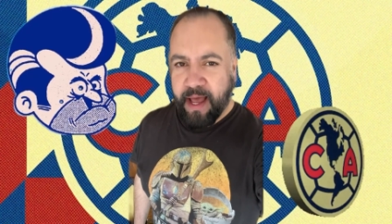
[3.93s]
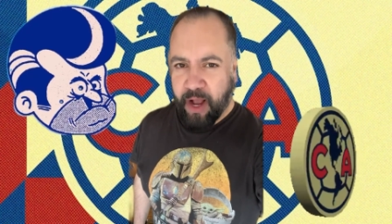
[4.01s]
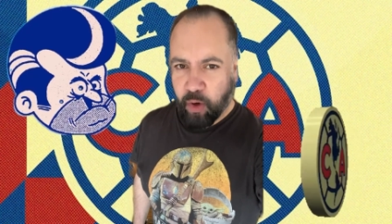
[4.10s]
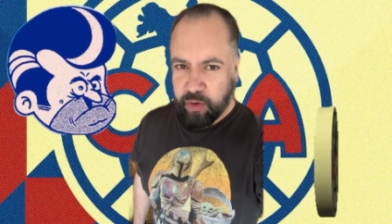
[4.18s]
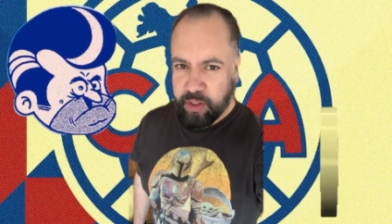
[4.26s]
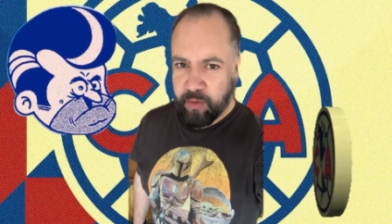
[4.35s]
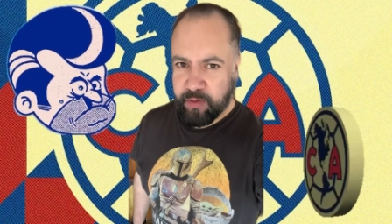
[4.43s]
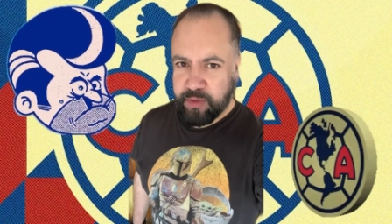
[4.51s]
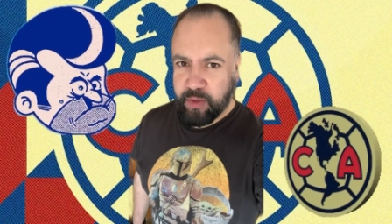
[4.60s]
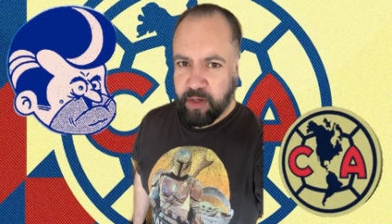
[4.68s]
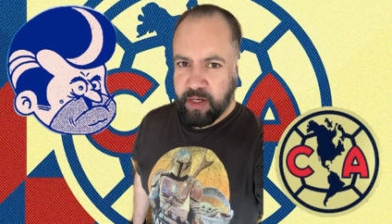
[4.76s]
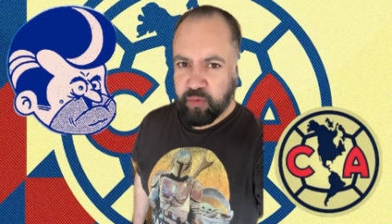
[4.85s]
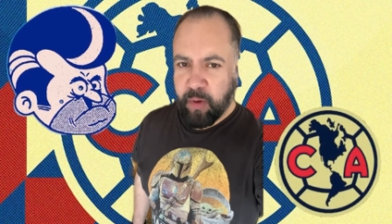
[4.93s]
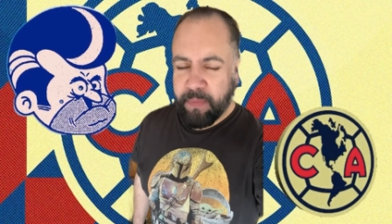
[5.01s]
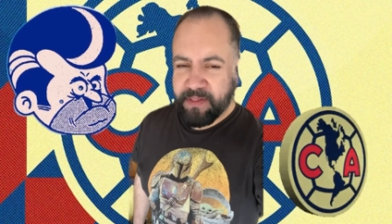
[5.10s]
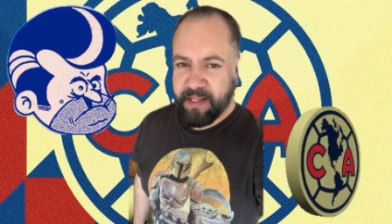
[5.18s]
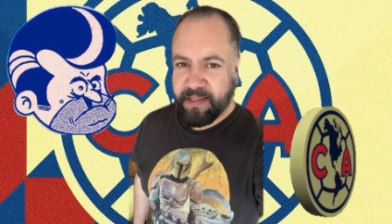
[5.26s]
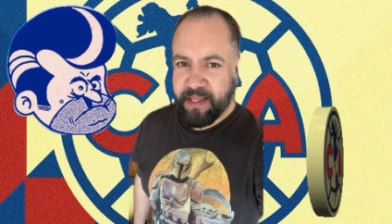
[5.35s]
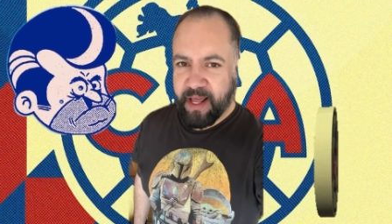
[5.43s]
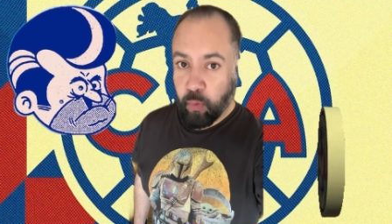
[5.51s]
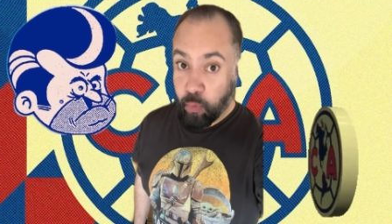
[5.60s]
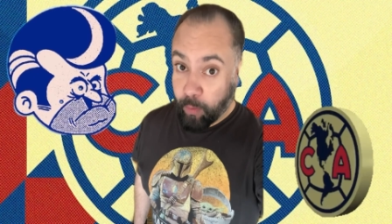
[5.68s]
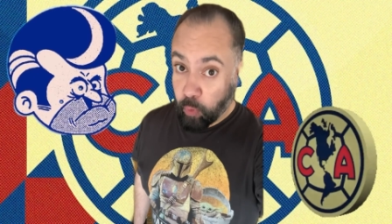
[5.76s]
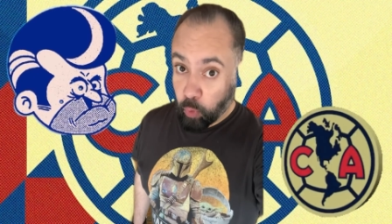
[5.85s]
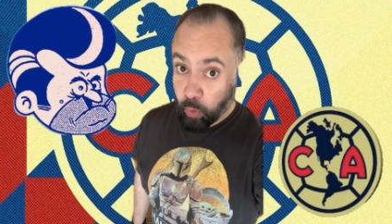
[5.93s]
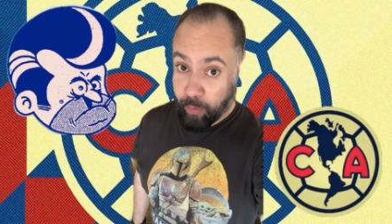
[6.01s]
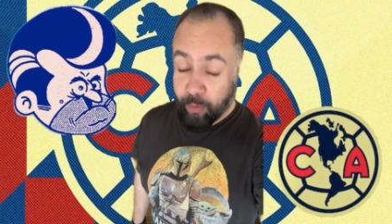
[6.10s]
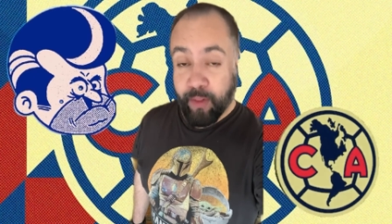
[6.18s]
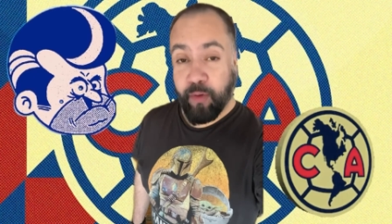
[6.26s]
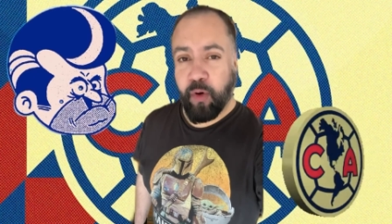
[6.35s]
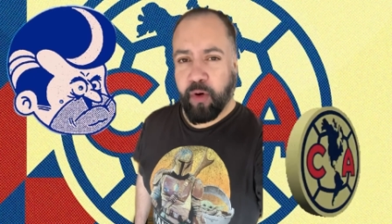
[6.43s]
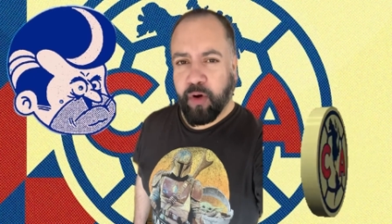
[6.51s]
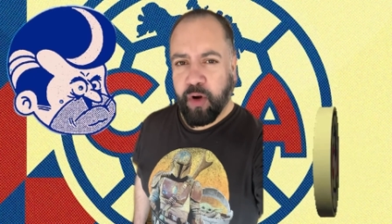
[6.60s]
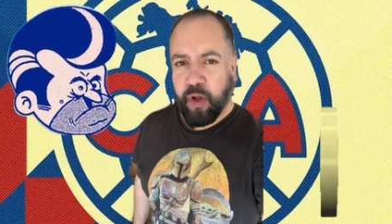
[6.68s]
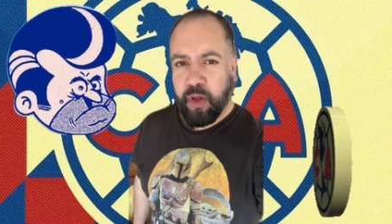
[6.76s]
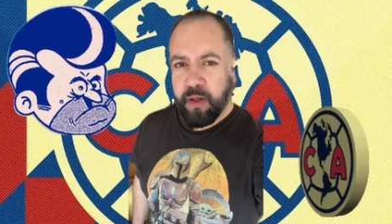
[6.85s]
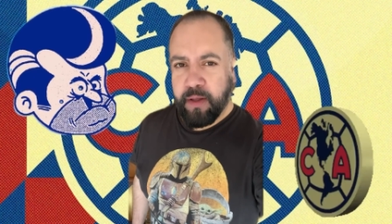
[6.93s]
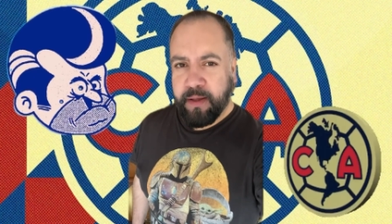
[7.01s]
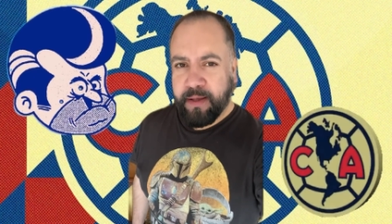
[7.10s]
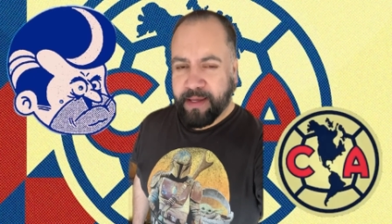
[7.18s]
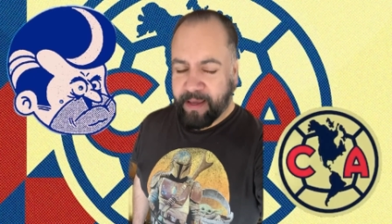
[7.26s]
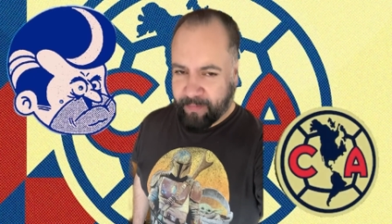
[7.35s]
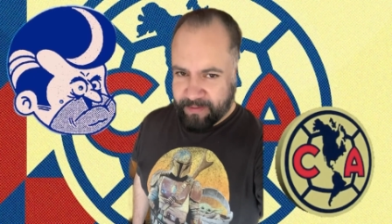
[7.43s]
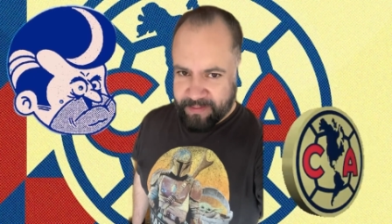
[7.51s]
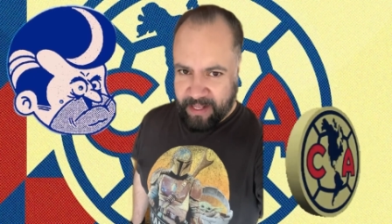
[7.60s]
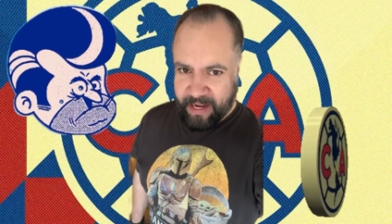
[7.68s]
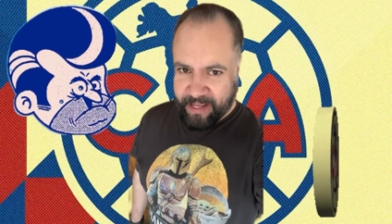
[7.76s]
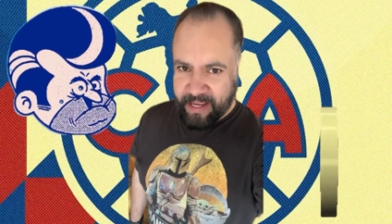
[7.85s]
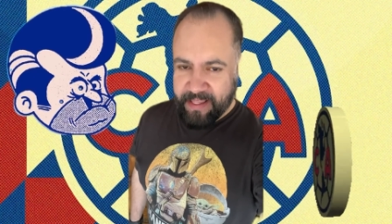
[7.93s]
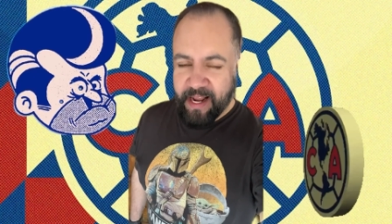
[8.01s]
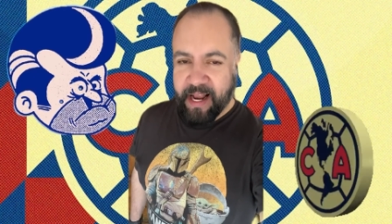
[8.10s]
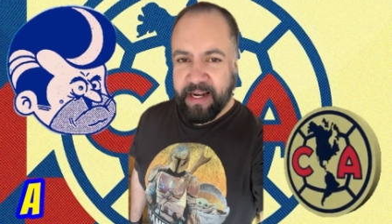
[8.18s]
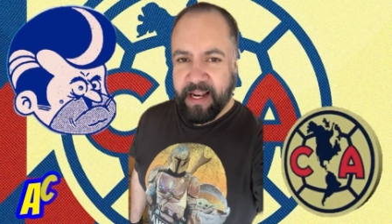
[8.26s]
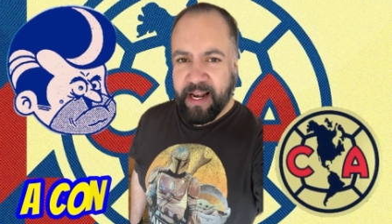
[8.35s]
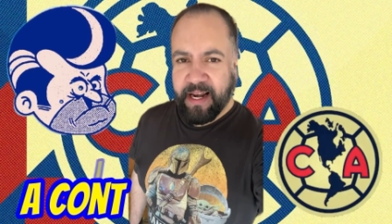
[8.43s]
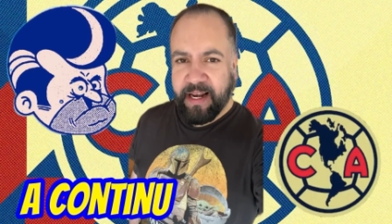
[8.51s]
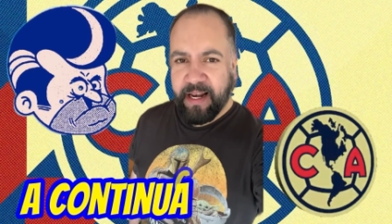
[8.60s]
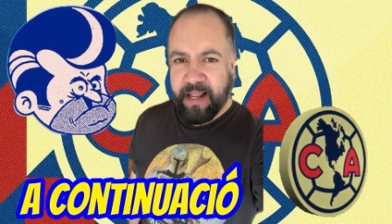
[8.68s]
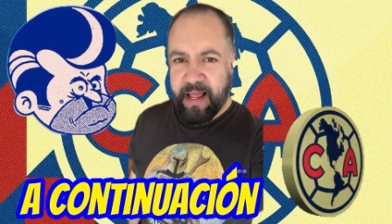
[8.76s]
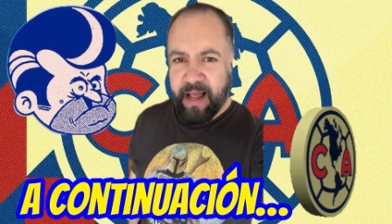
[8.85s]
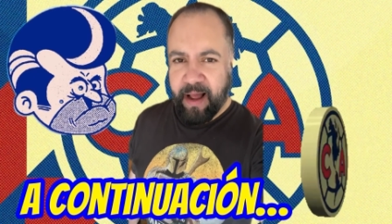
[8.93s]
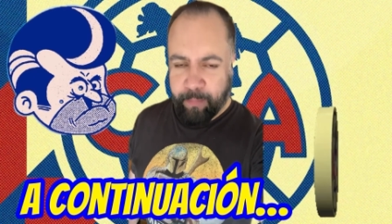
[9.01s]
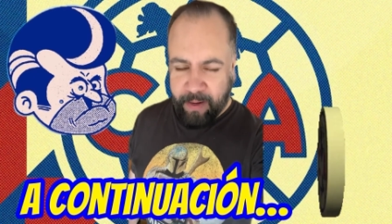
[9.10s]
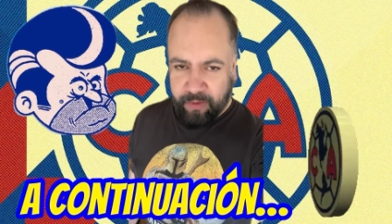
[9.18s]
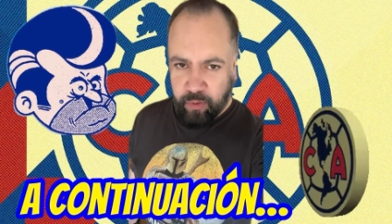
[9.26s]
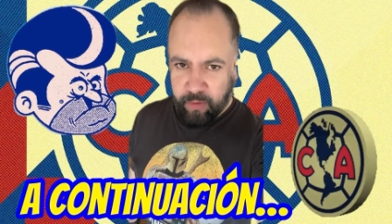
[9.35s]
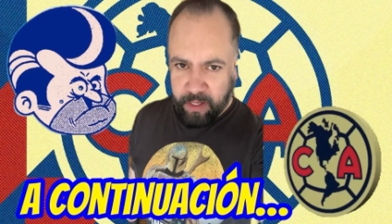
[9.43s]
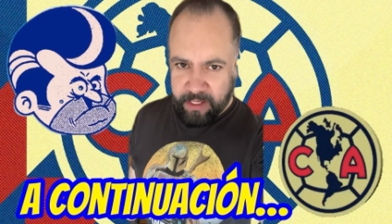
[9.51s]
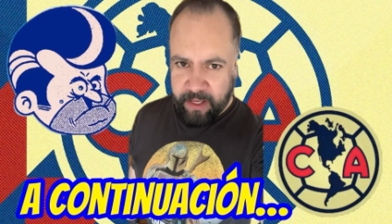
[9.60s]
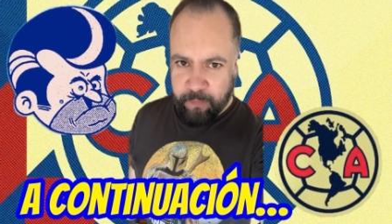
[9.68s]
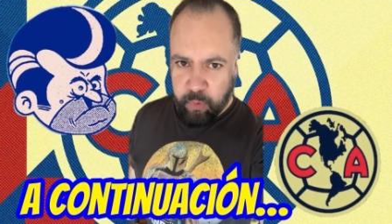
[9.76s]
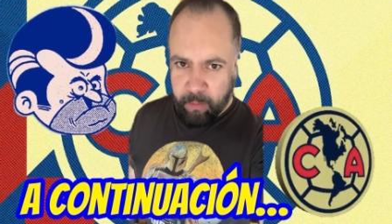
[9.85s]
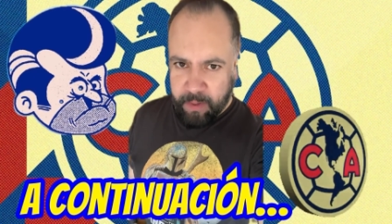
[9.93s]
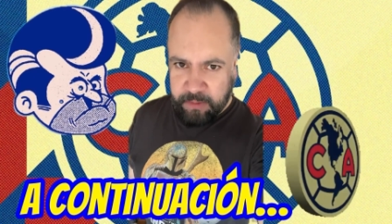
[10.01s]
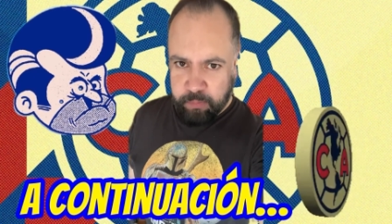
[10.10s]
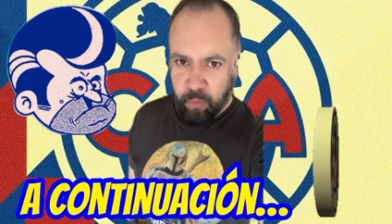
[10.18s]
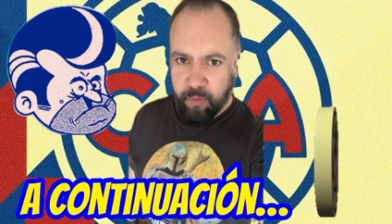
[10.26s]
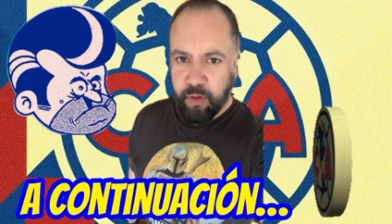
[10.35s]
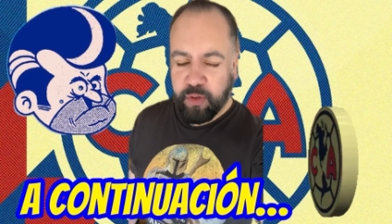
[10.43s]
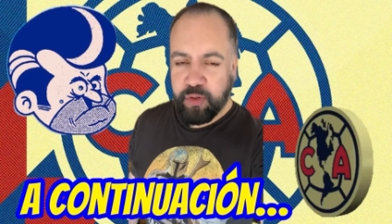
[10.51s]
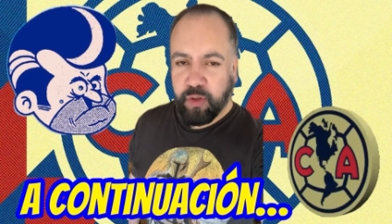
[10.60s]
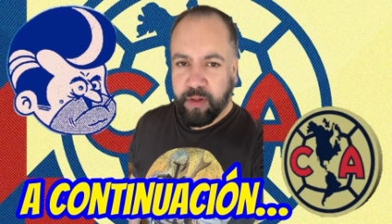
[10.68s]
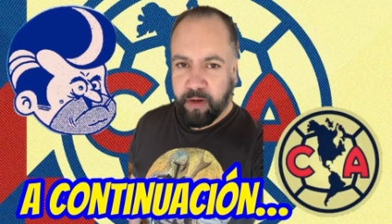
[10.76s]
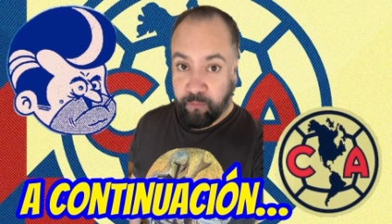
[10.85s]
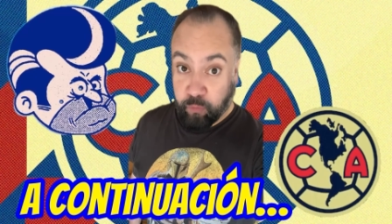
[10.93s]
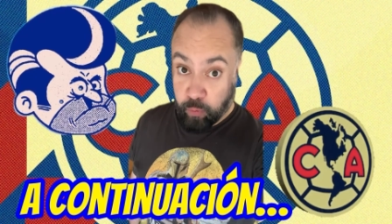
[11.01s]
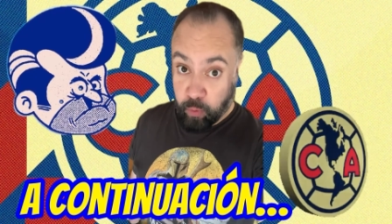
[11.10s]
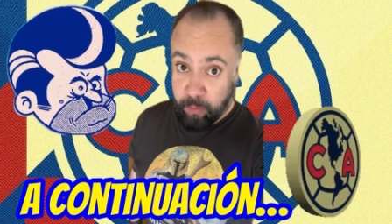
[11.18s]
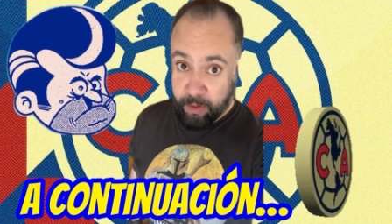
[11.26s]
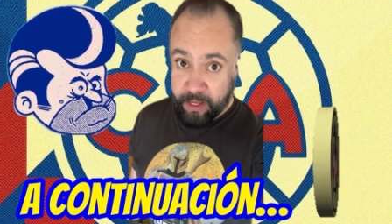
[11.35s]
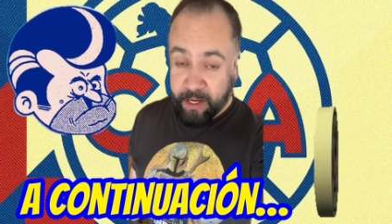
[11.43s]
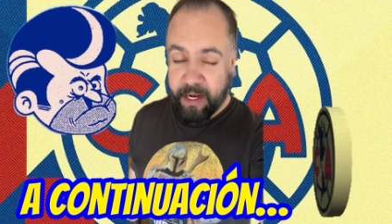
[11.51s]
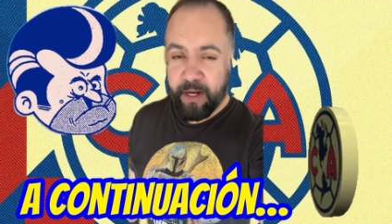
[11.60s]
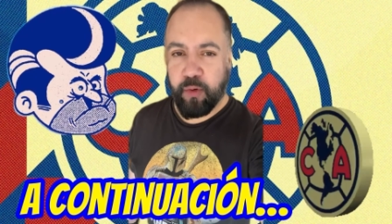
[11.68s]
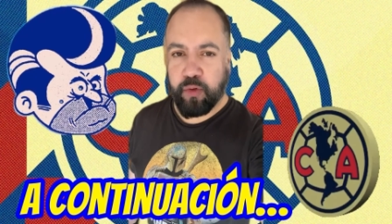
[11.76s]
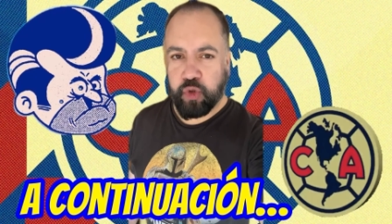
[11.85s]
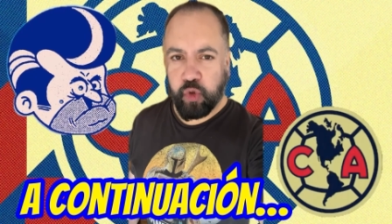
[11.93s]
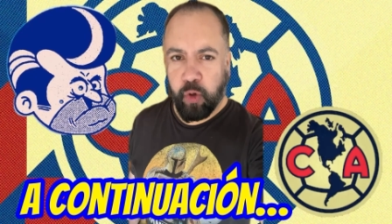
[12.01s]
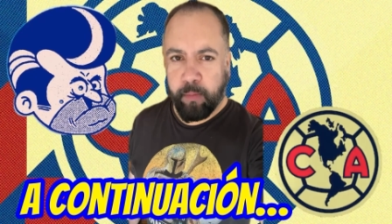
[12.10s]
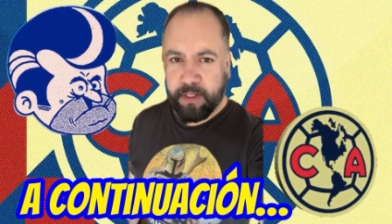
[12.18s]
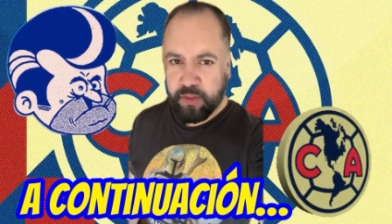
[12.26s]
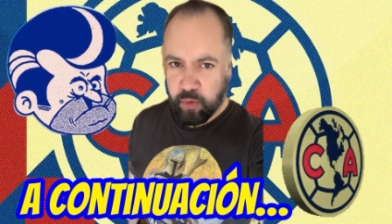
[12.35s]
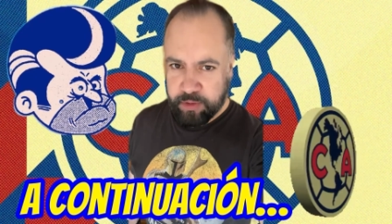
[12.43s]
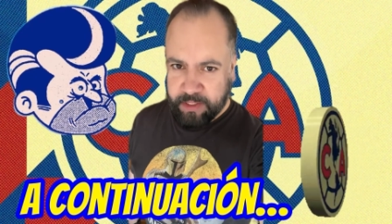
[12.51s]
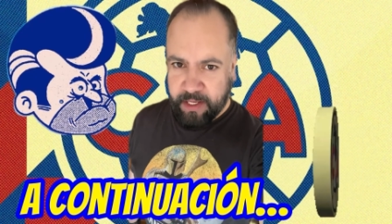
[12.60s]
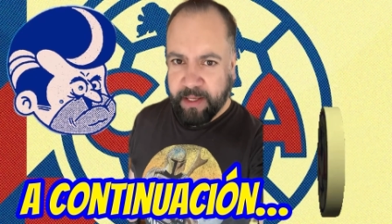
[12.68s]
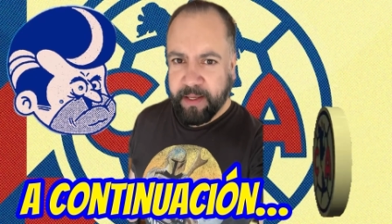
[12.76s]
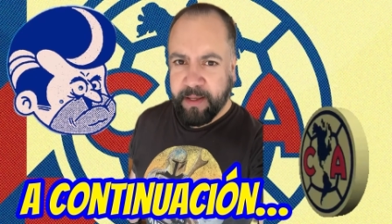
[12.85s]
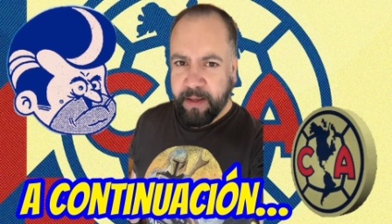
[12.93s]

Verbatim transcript: A continuación les voy a presentar a un nuevo colaborador que va a estar aquí en el canal hablando del equipo más poderoso del fútbol mexicano. Su nombre es José,